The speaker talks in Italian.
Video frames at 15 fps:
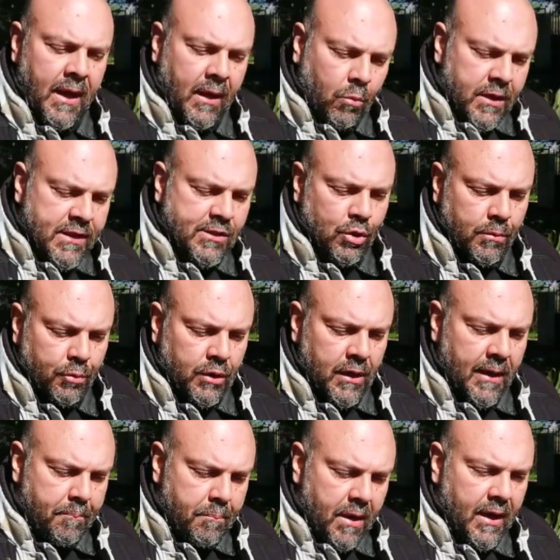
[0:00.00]
e questo
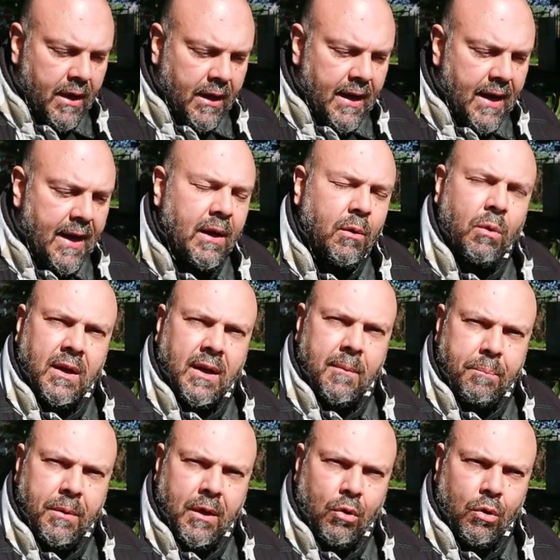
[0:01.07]
potrebbe creare qualche
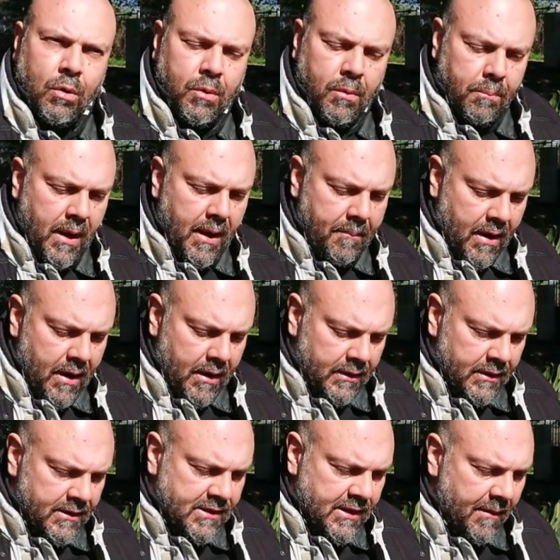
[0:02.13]
piccolo problema
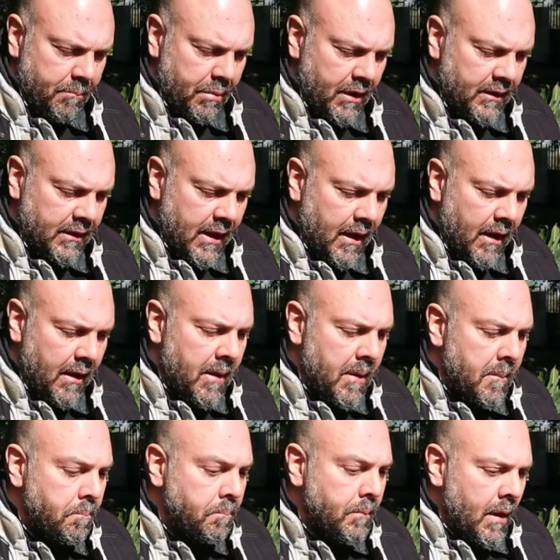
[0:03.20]
di stabilità
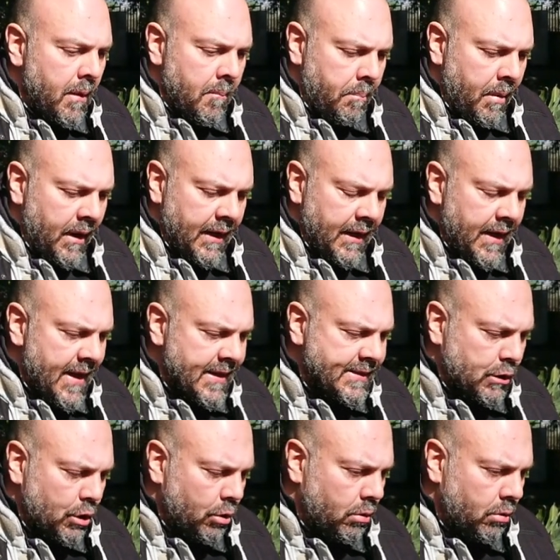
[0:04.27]
per il
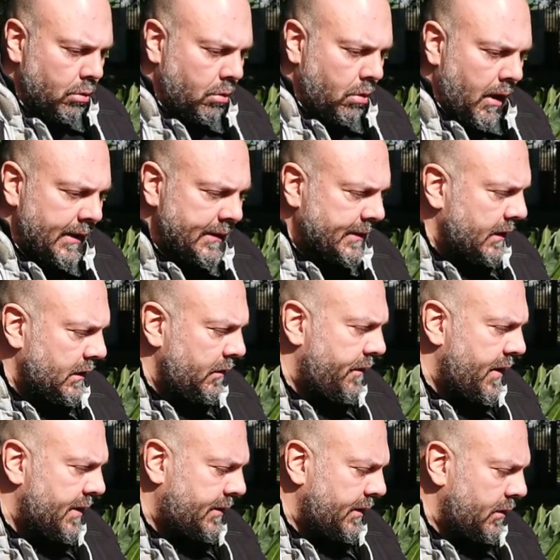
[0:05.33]
resto altri
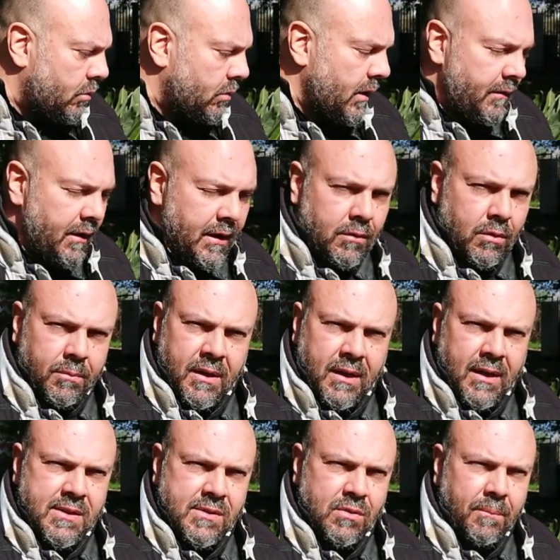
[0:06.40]
difetti non ne vedo
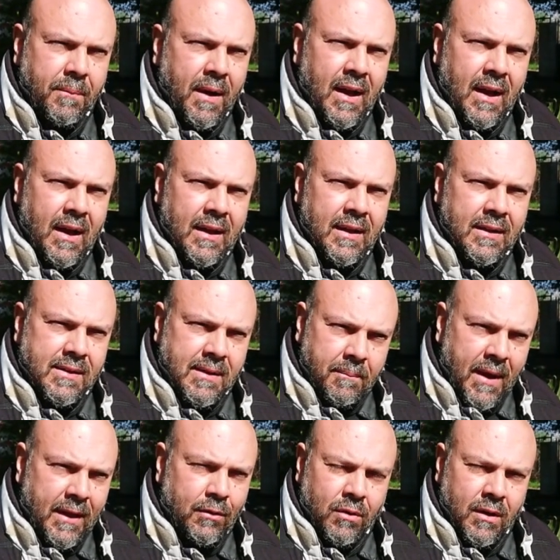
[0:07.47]
perché insomma,
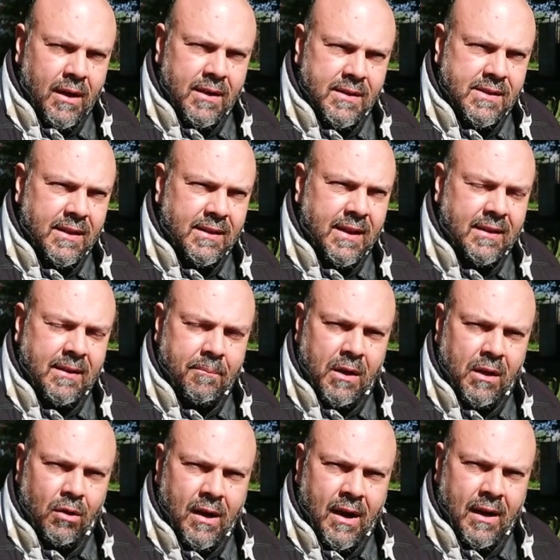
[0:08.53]
ripeto, eh, si è andato a
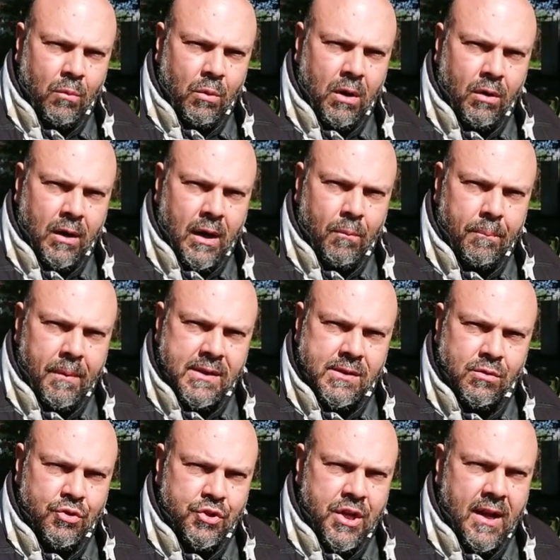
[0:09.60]
migliorare quello che era un
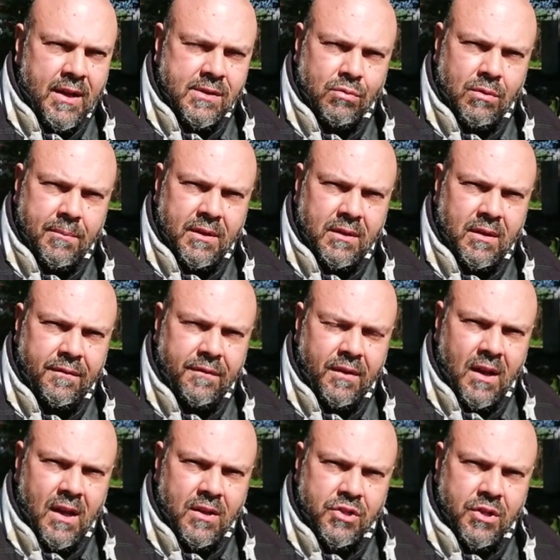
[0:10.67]
mezzo già assolutamente efficace. I
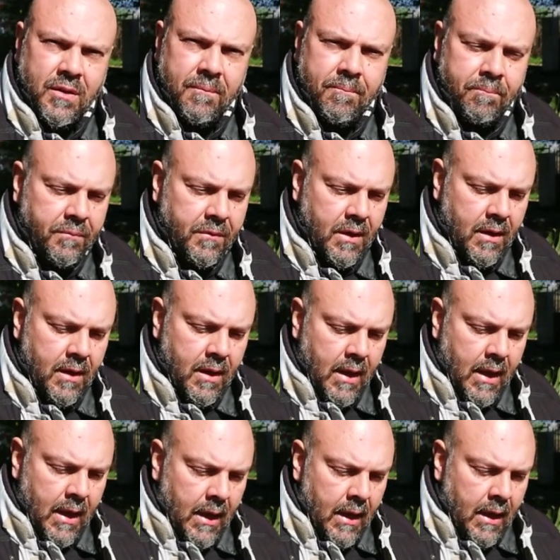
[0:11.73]
pregi
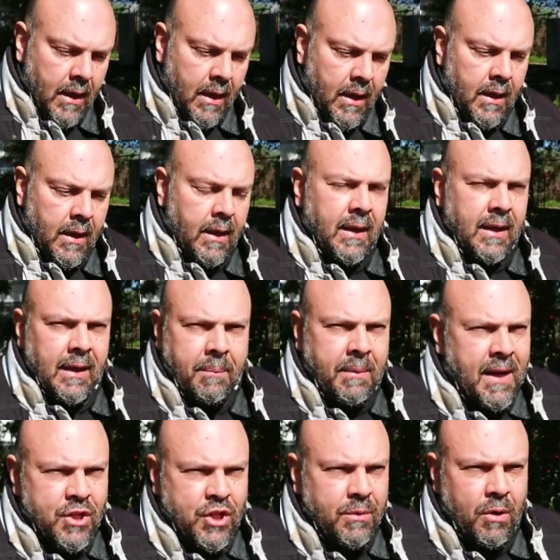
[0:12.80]
più importanti? I
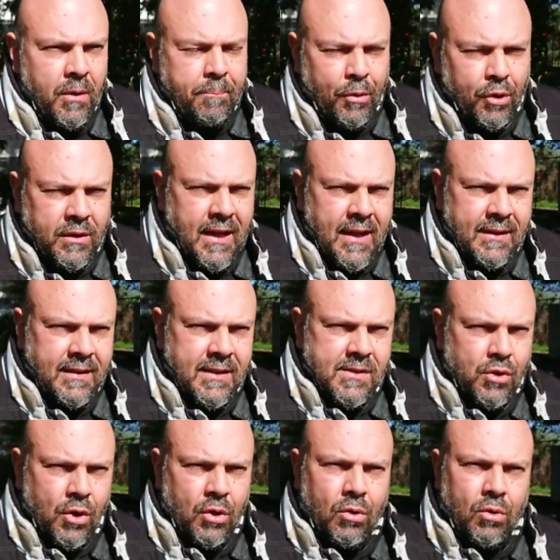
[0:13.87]
pregi più importanti
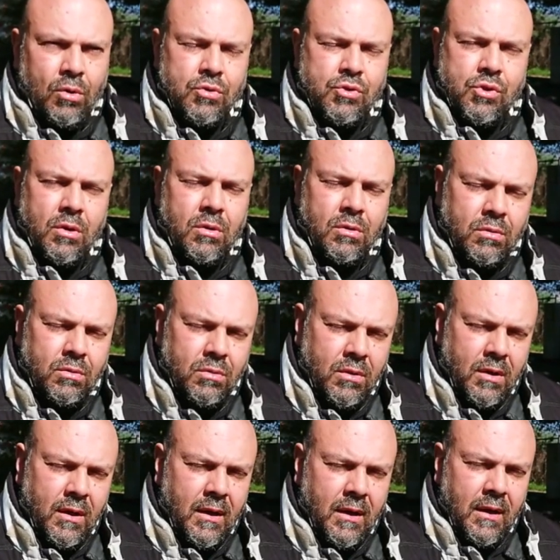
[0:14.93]
sono, sono
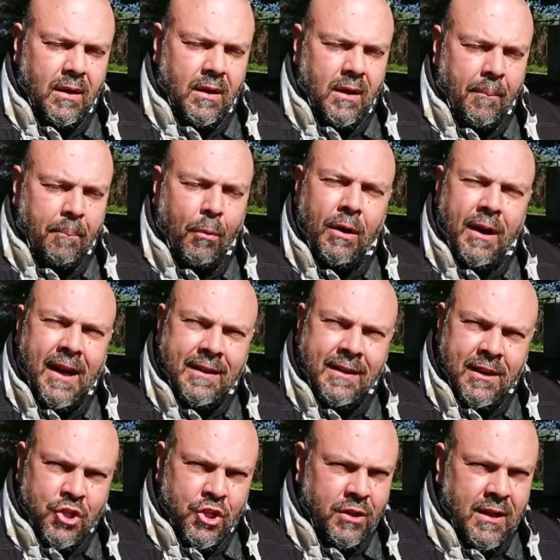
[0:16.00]
eh, la
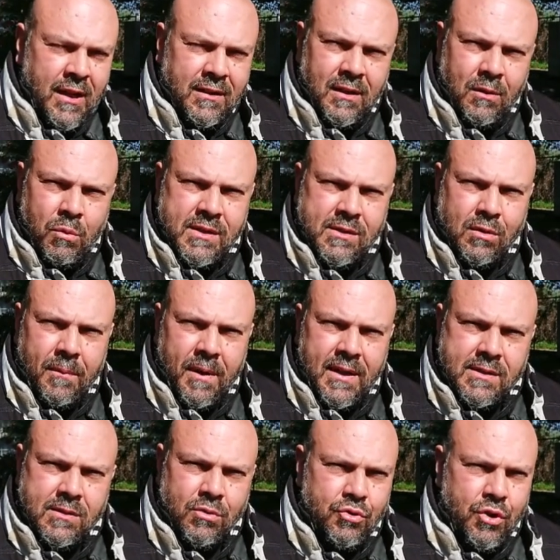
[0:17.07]
poliedricità di questo
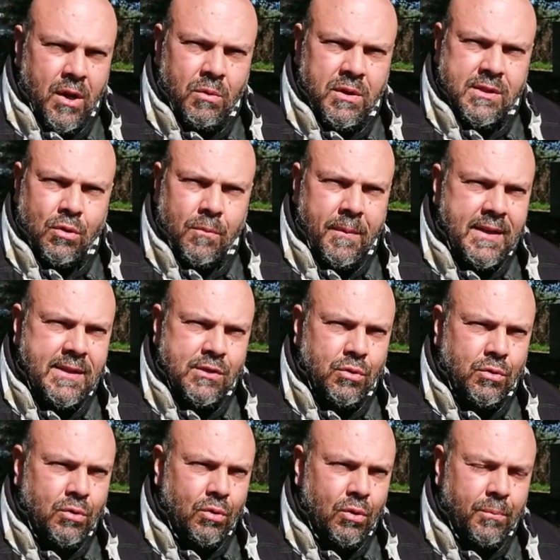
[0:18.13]
mezzo, cioè questo
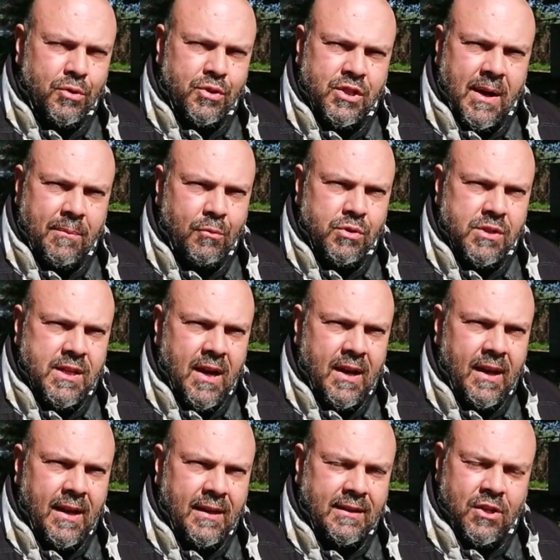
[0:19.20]
mezzo lo possiamo
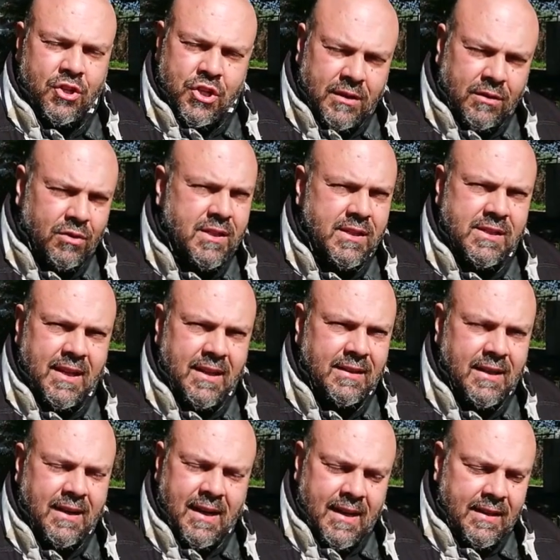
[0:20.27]
usare a
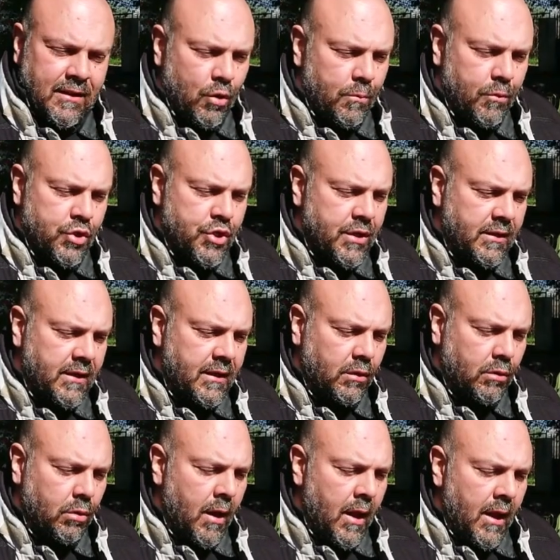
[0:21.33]
360 gradi, come ho già
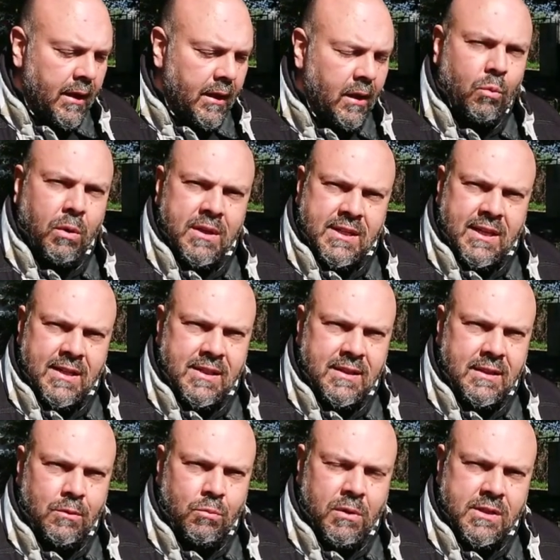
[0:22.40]
detto, in qualsiasi
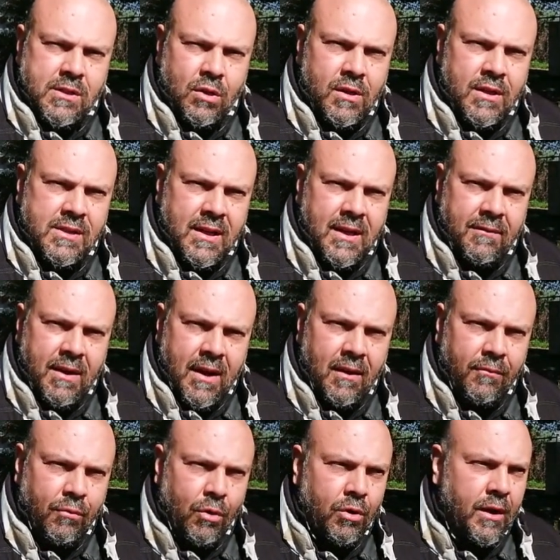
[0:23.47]
situazione se ne viene
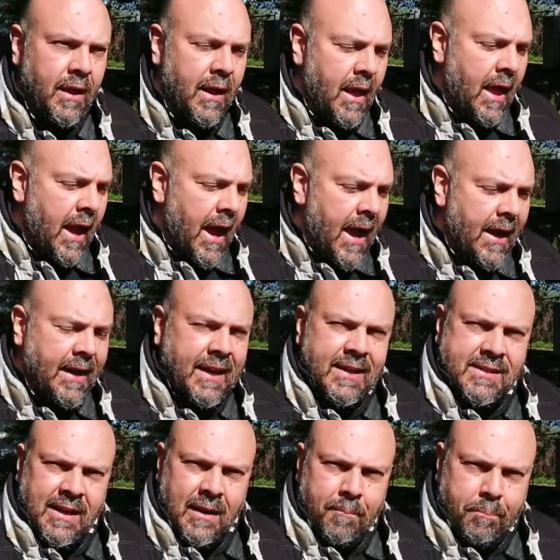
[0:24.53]
fuori. Anche
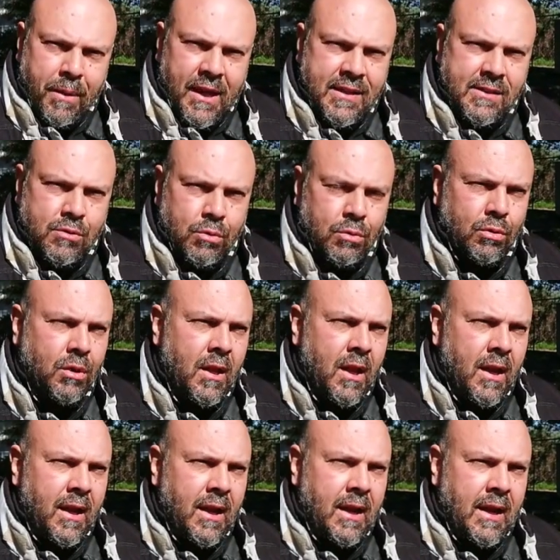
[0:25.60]
se il peso
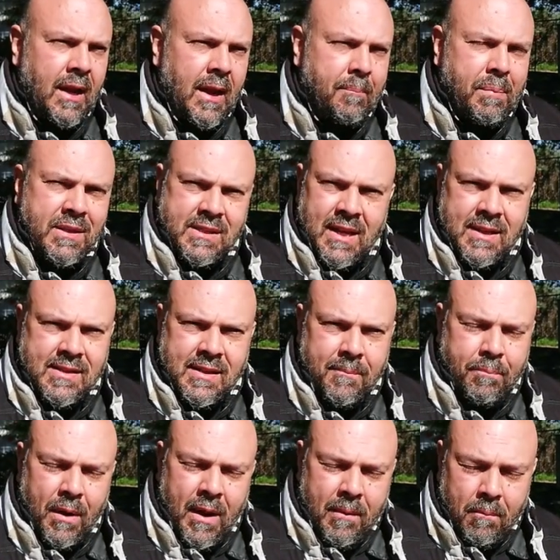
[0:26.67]
è abbastanza
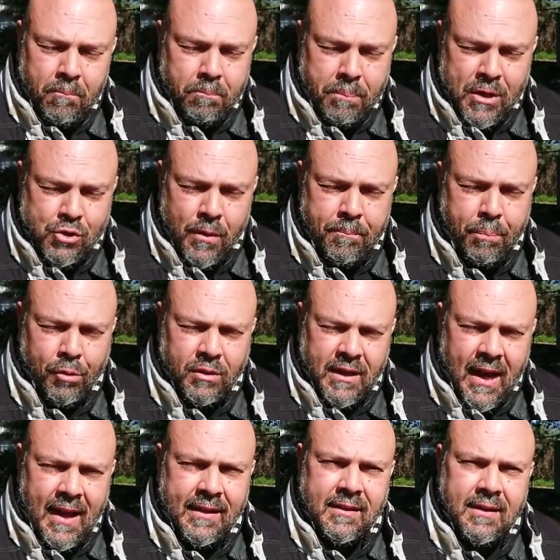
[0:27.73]
è un peso
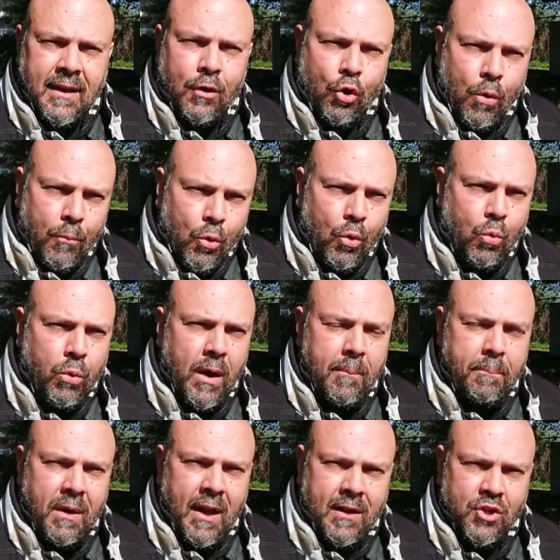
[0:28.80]
importante, comunque il
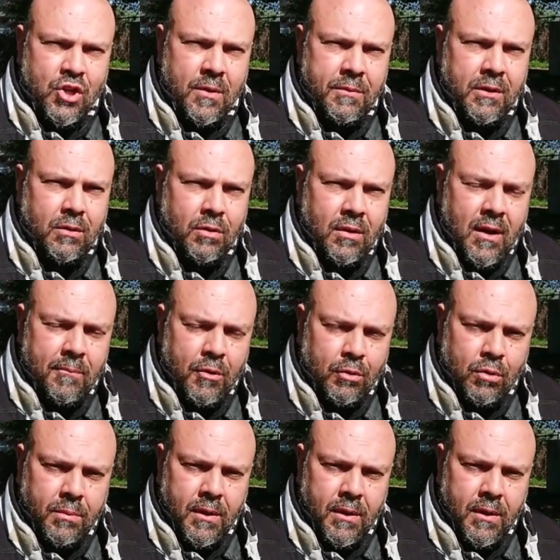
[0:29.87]
bilanciamento della moto